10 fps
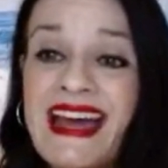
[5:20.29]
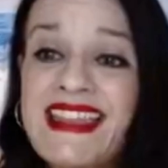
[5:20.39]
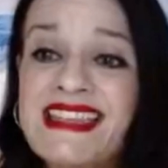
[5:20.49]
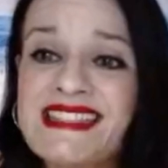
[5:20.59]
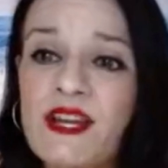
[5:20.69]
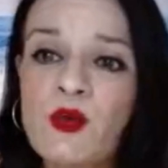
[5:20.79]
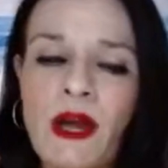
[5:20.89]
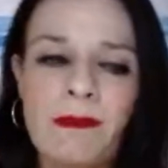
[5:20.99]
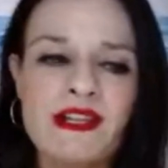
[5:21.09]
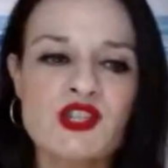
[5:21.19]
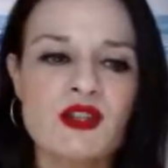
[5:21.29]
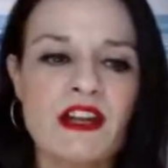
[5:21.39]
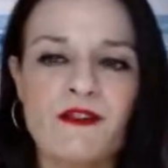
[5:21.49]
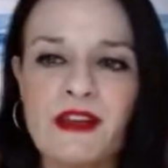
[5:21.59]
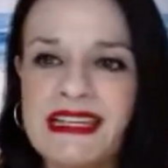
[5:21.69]
dejas de ser una
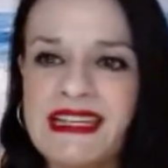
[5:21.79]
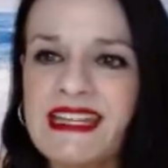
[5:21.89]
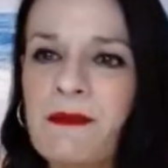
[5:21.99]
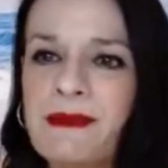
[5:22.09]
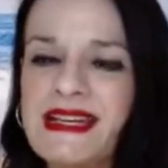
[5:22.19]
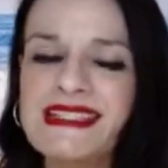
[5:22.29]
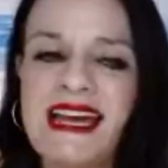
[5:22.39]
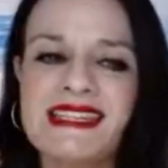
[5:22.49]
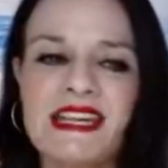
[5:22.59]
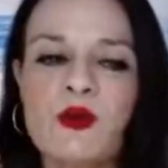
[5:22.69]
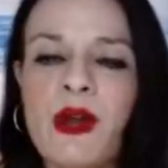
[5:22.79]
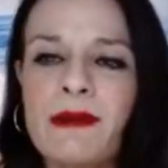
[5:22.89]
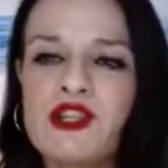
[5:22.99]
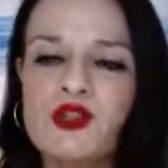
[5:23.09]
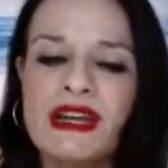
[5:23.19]
persona feliz y empiezas a ser
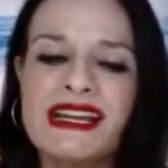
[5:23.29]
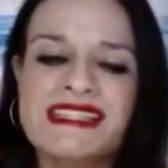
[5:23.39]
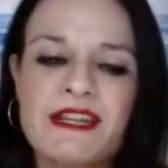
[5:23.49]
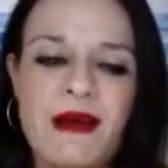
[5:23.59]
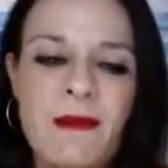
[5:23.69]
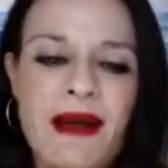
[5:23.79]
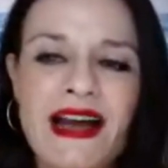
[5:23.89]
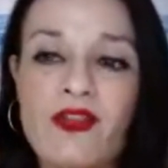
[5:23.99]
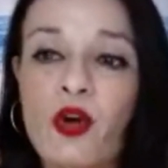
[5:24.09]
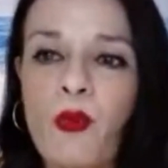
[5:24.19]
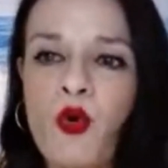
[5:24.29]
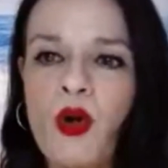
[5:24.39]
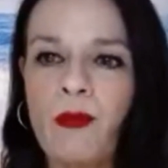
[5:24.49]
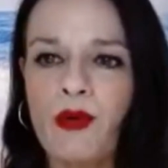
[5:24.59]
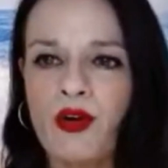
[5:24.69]
una persona que se va pagando
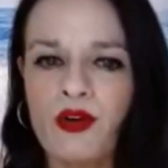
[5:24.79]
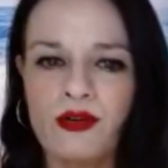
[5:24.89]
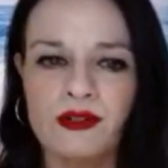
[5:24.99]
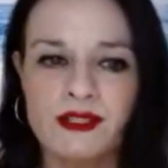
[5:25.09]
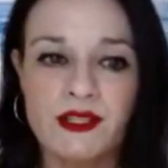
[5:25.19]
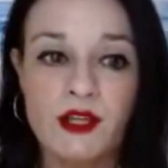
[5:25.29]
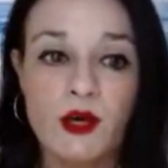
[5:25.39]
poco a poco.